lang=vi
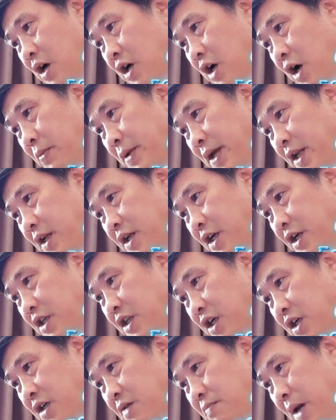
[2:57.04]
Không ít nữ
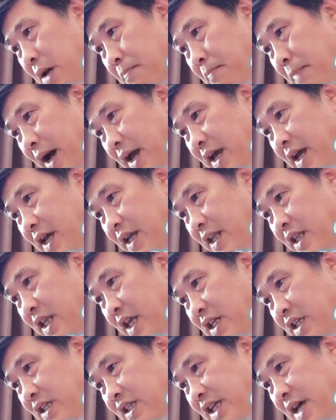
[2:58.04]
tử mềm mại
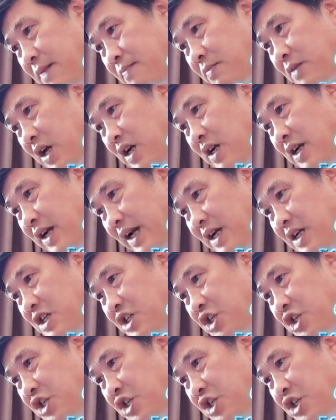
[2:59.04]
nhìn xem thân ảnh